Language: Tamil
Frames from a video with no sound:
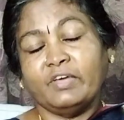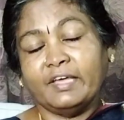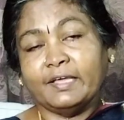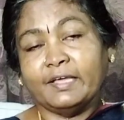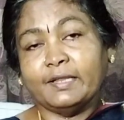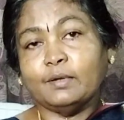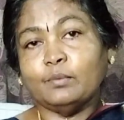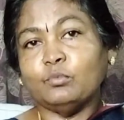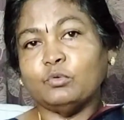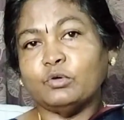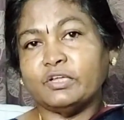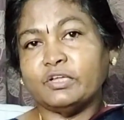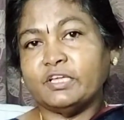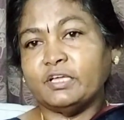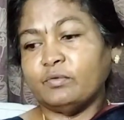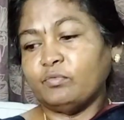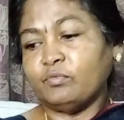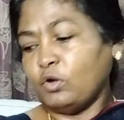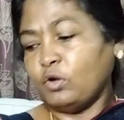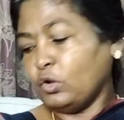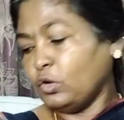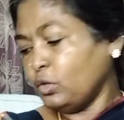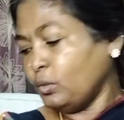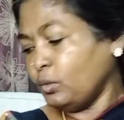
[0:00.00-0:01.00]
வேறு
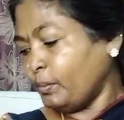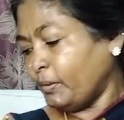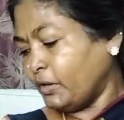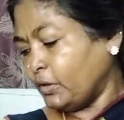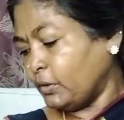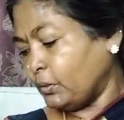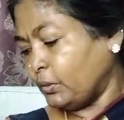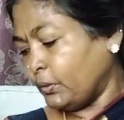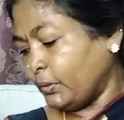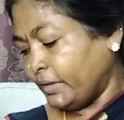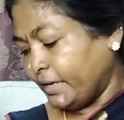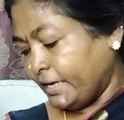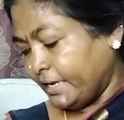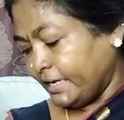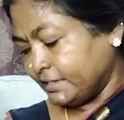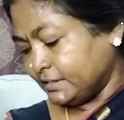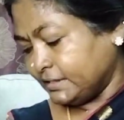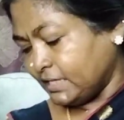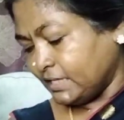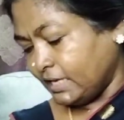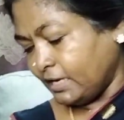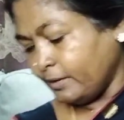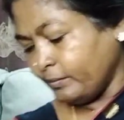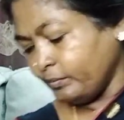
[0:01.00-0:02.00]
முறையை ஃபாலோ பண்ணணும்னு
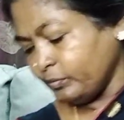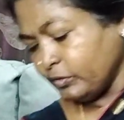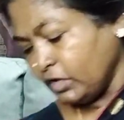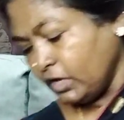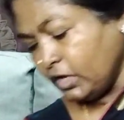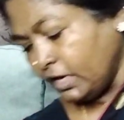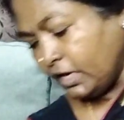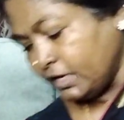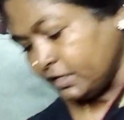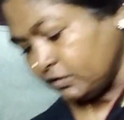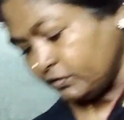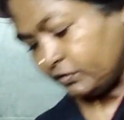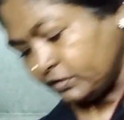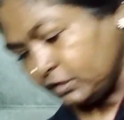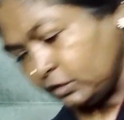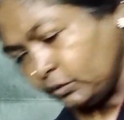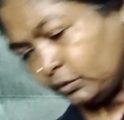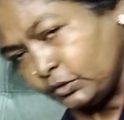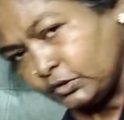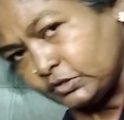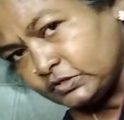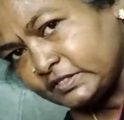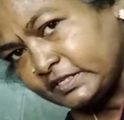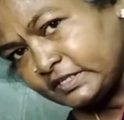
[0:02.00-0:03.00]
நினைத்தா அது
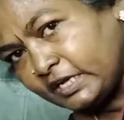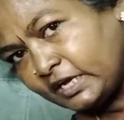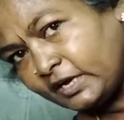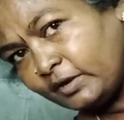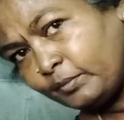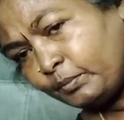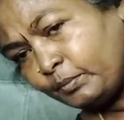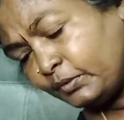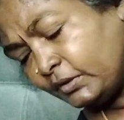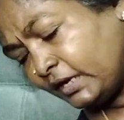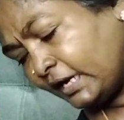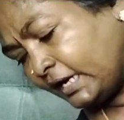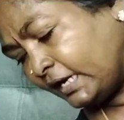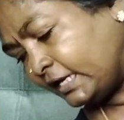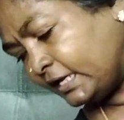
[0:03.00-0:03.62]
வந்து ஒரு சகப்பு